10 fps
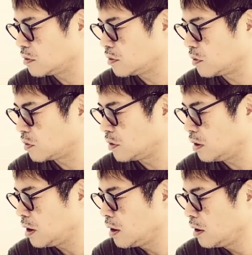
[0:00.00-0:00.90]
くること
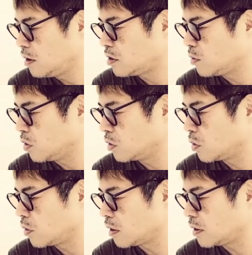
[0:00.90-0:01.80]
にいつも
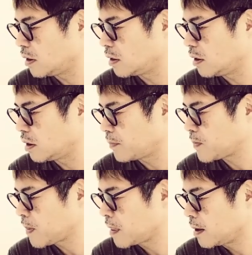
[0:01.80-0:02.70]
驚かされていた
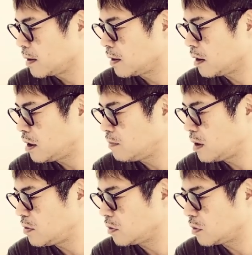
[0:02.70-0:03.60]
外
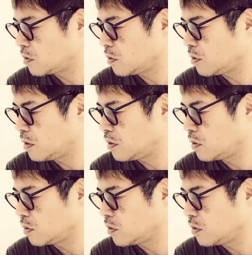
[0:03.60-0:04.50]
面を整える
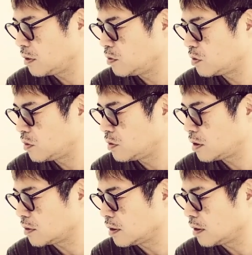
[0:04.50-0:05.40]
ことには無頓
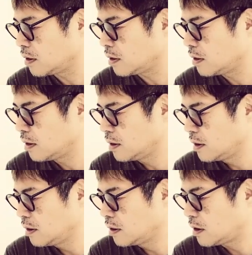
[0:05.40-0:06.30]
着だが
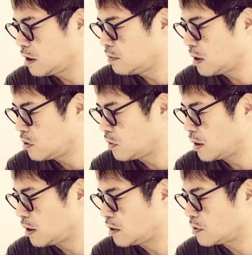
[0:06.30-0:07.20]
内面は
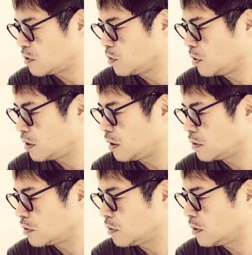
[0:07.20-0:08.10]
激しく燃えてい
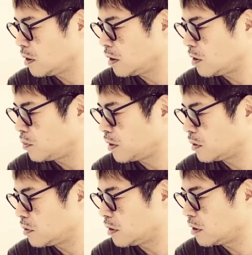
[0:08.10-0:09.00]
るそんな彼の
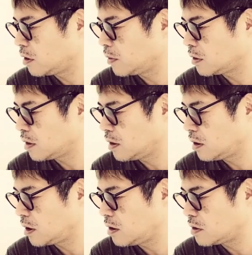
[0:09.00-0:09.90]
パーソナリティはまさ
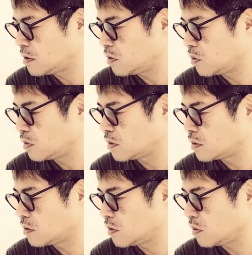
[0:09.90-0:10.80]
に謙信の本
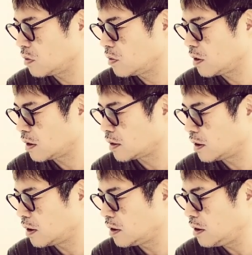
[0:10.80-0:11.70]
質と
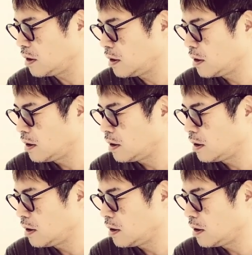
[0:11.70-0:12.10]
重なり